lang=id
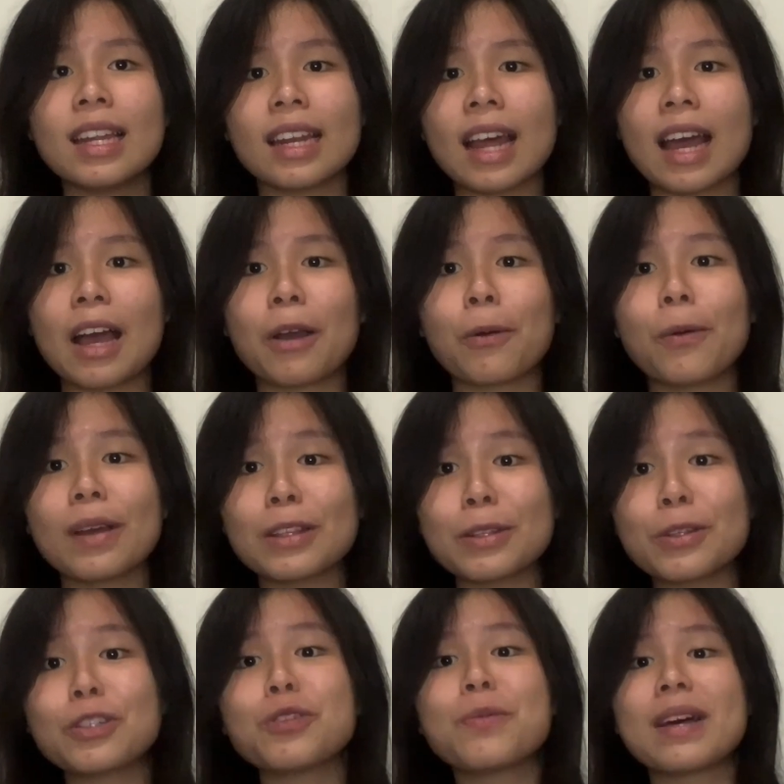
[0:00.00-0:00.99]
Nah gue
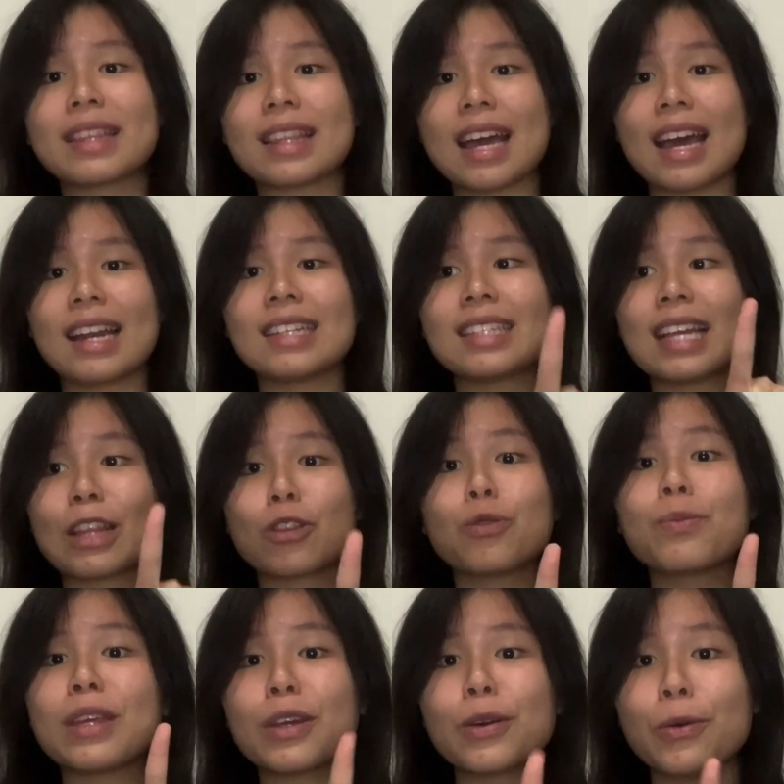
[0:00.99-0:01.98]
tuh, tuh cuma tahan satu
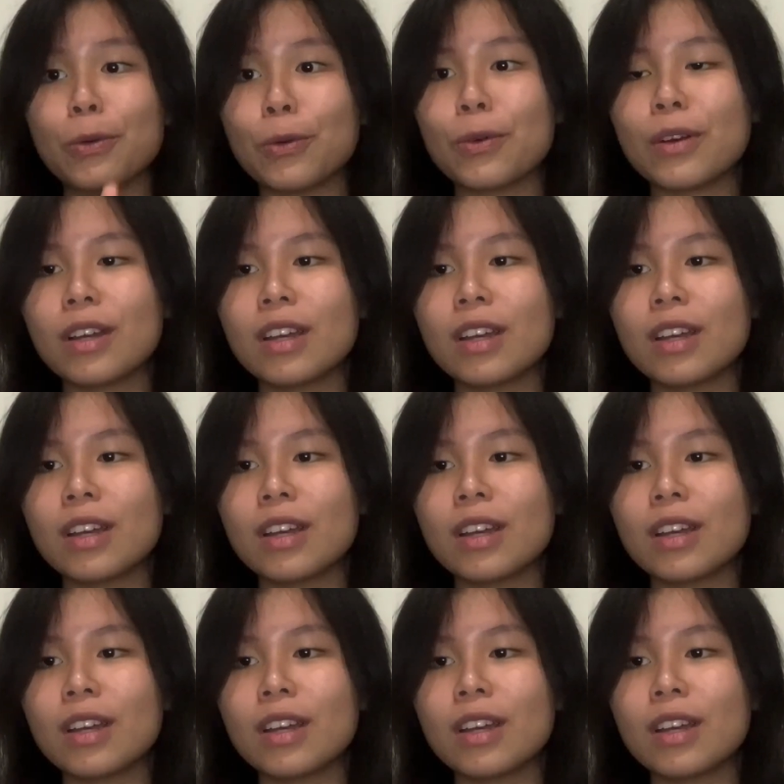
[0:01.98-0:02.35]
minggu.